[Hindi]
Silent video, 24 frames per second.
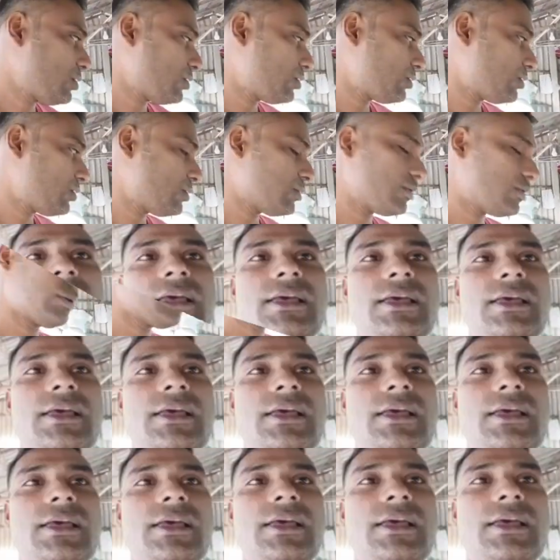और
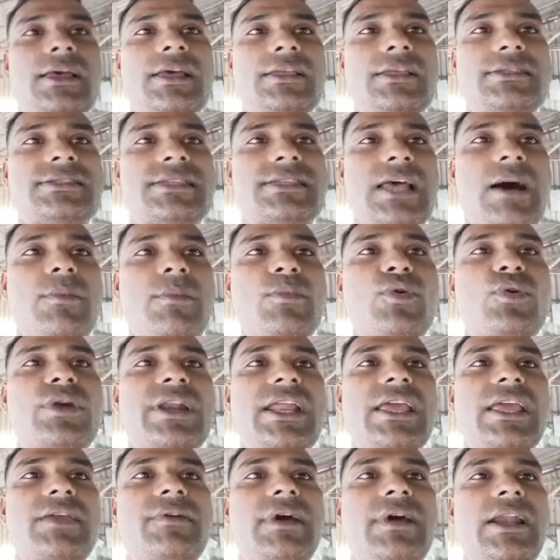यहाँ पर शाम
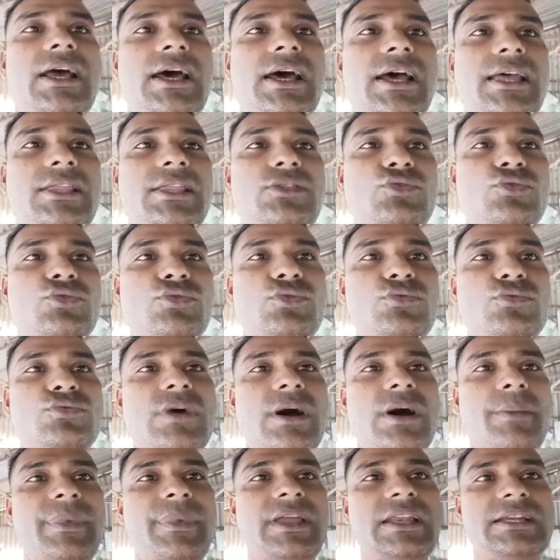होने ही वाला है तो
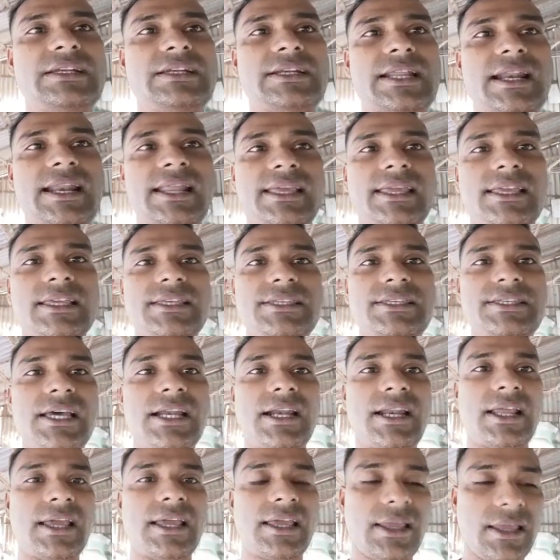वहाँ पर लीटर रैकिंग
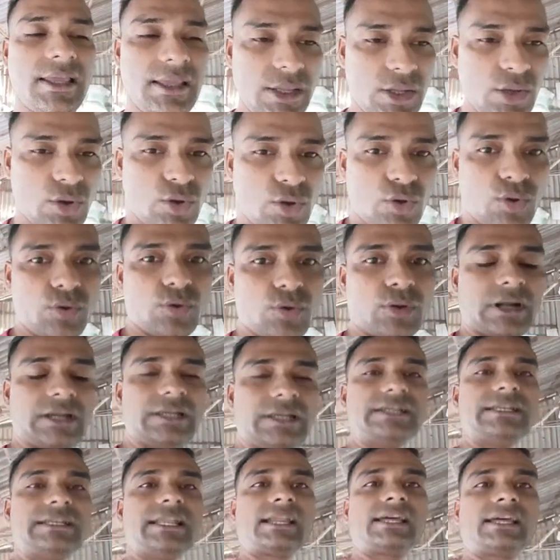चल रहा है और
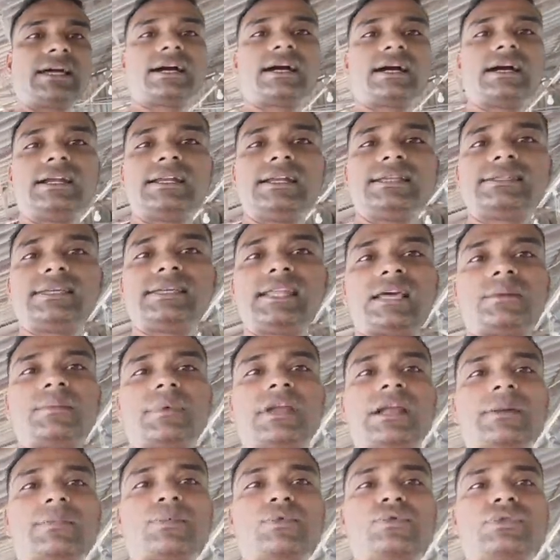लीटर का कंडीशन एक
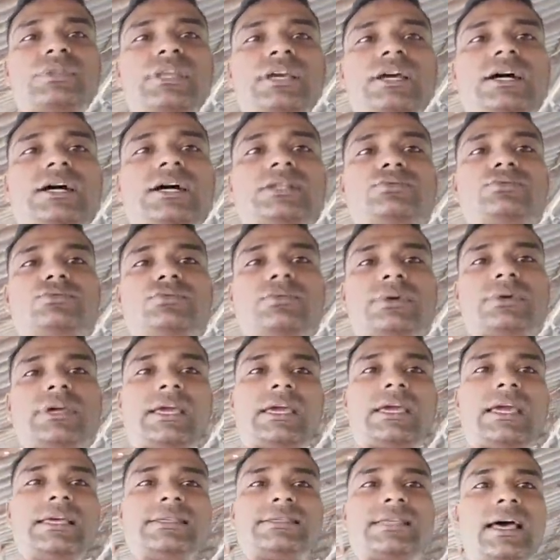बार आपको दिखा दूँ कि
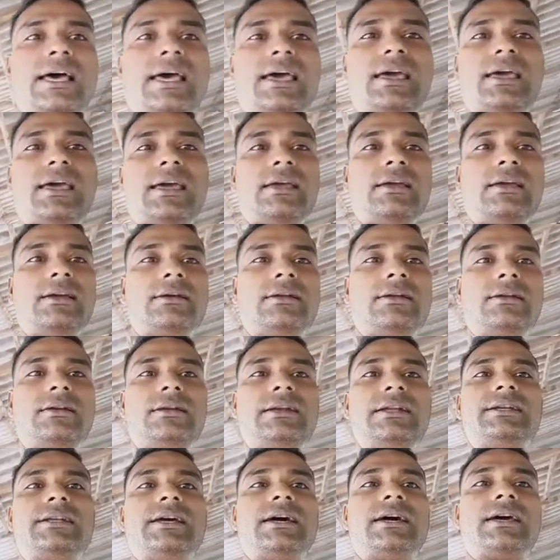कैसा है
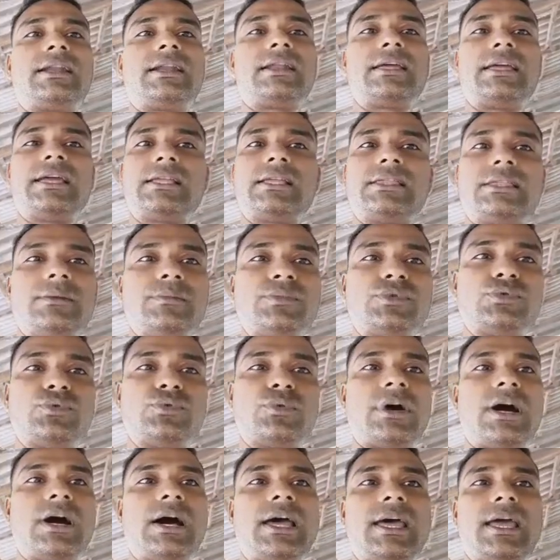लीटर एकदम
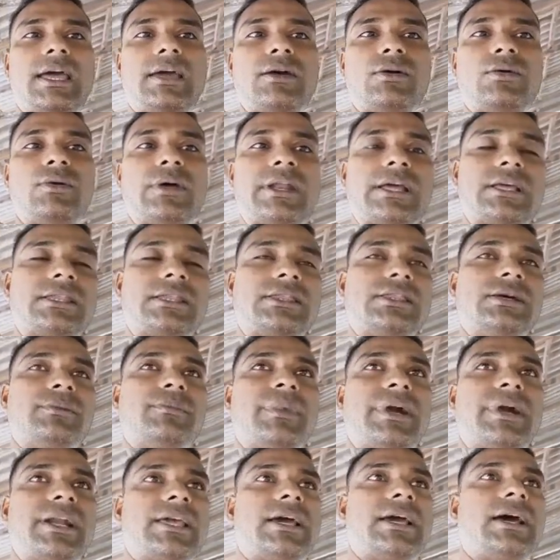सूखा है और एकदम
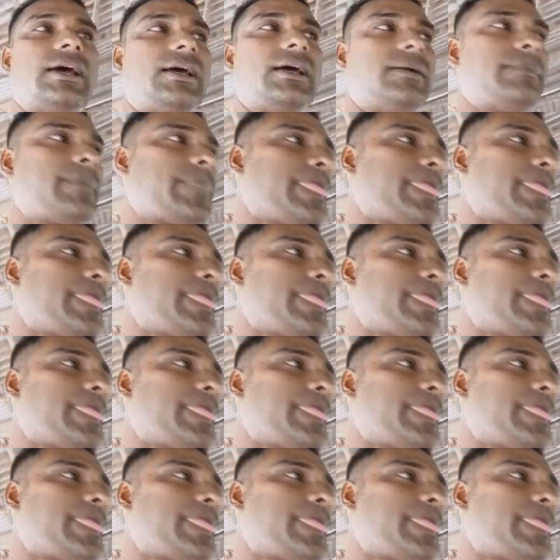बढ़िया है